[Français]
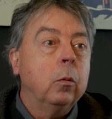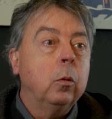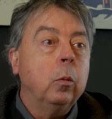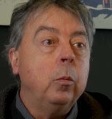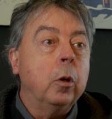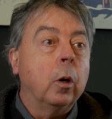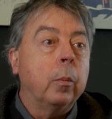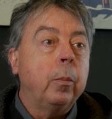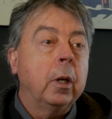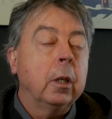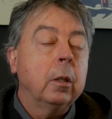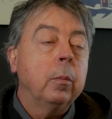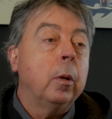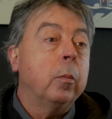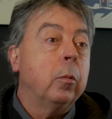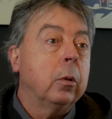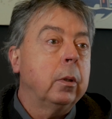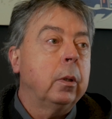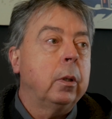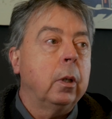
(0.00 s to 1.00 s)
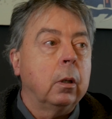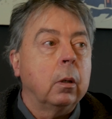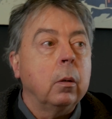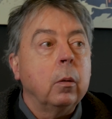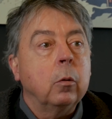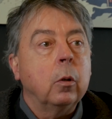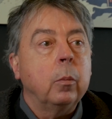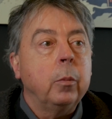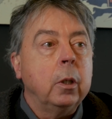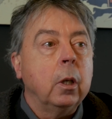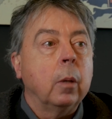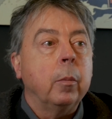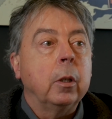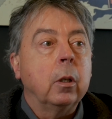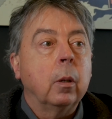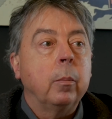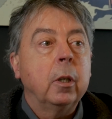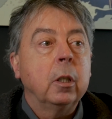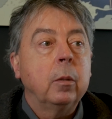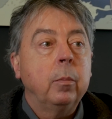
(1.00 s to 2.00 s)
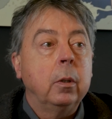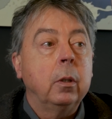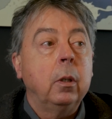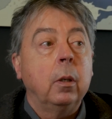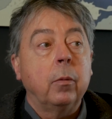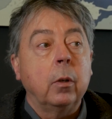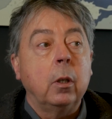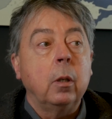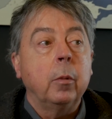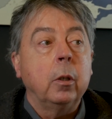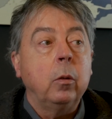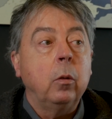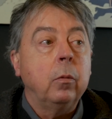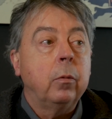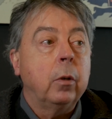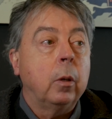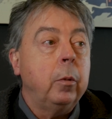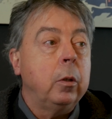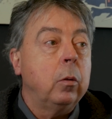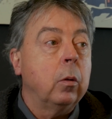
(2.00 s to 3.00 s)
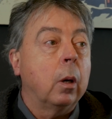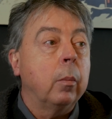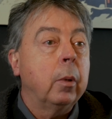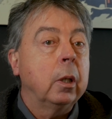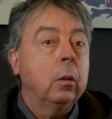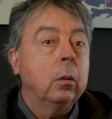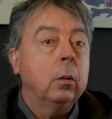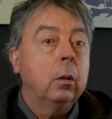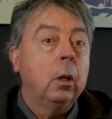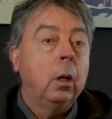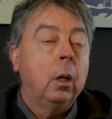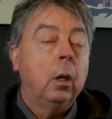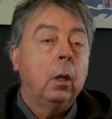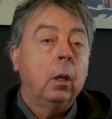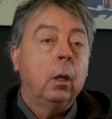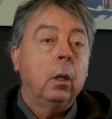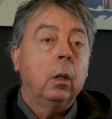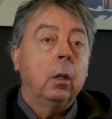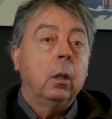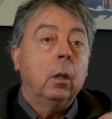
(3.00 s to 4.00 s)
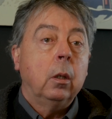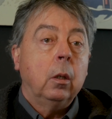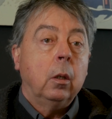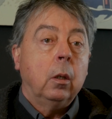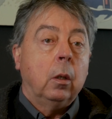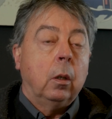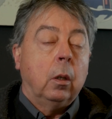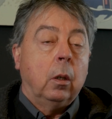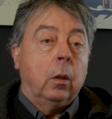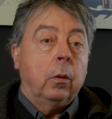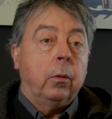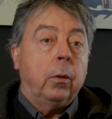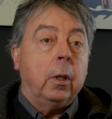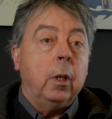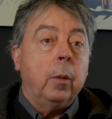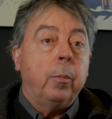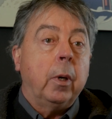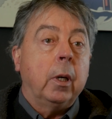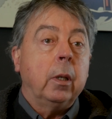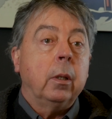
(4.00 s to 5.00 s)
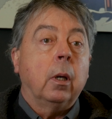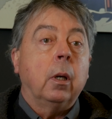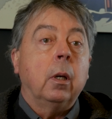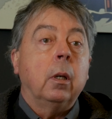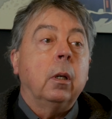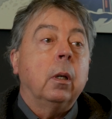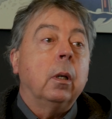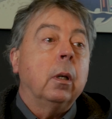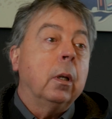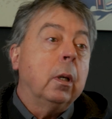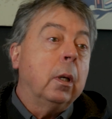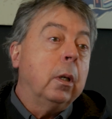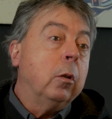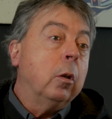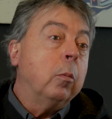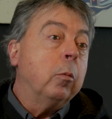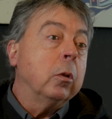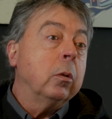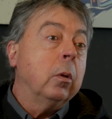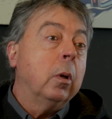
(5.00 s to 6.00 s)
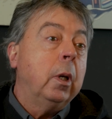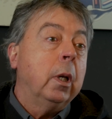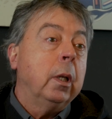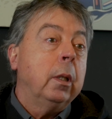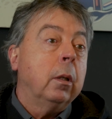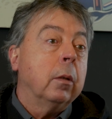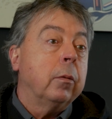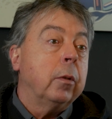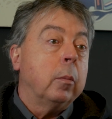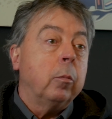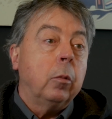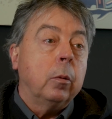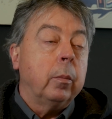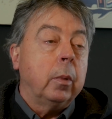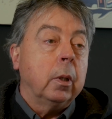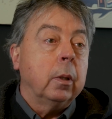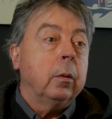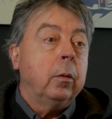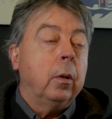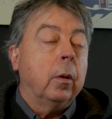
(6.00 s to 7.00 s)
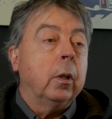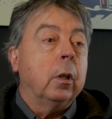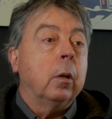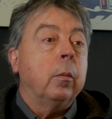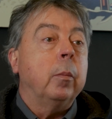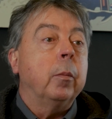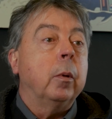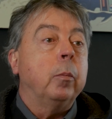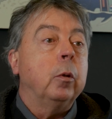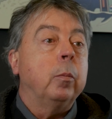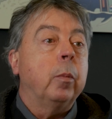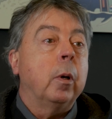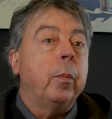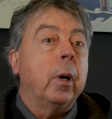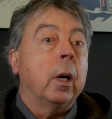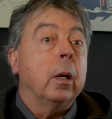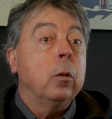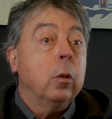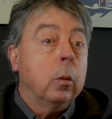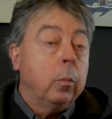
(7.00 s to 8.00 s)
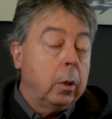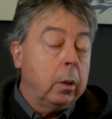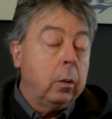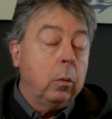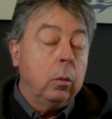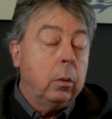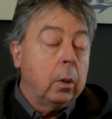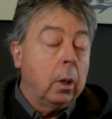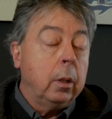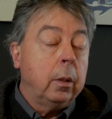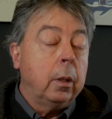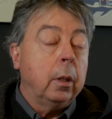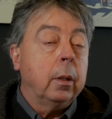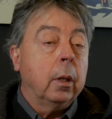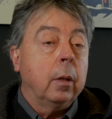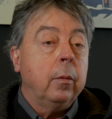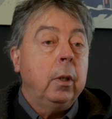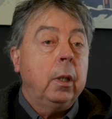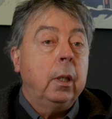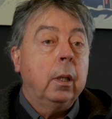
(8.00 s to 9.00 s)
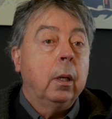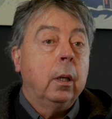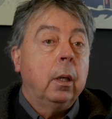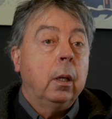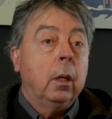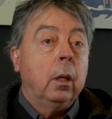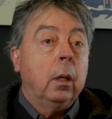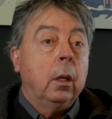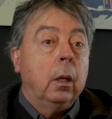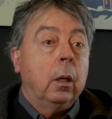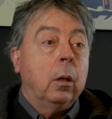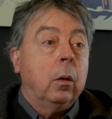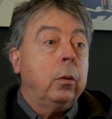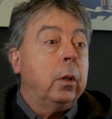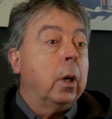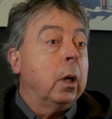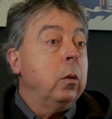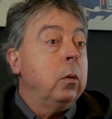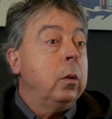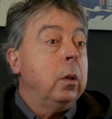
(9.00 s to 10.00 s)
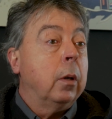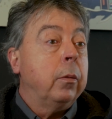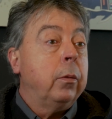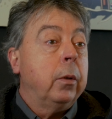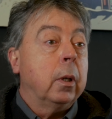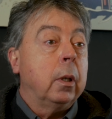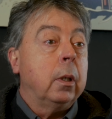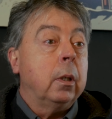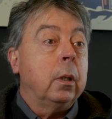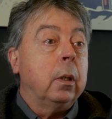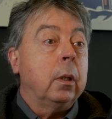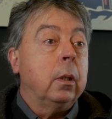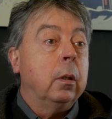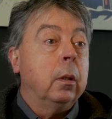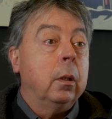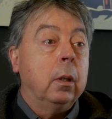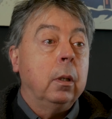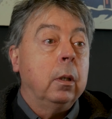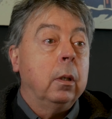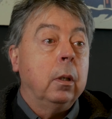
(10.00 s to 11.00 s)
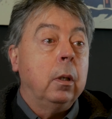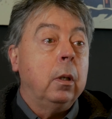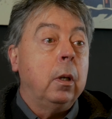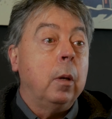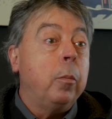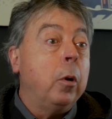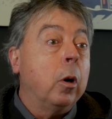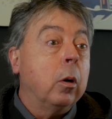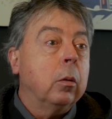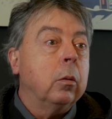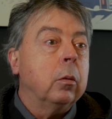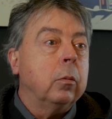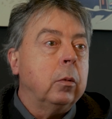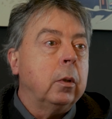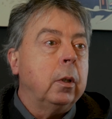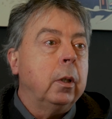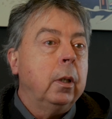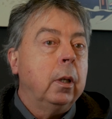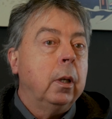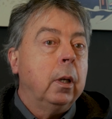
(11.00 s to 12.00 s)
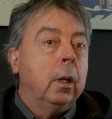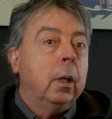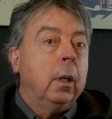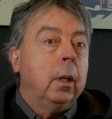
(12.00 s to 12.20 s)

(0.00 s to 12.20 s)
tout mis en place, mais bon, c'était quand même compliqué à mettre en place, puisqu'il fallait mettre une famille sur un bateau, il fallait peindre un, homme en squelette, enfin bon, ben, il y avait quand même un peu de préparation, mais tout ça a été très vite. On a réussi à faire les plans qu'on voulait.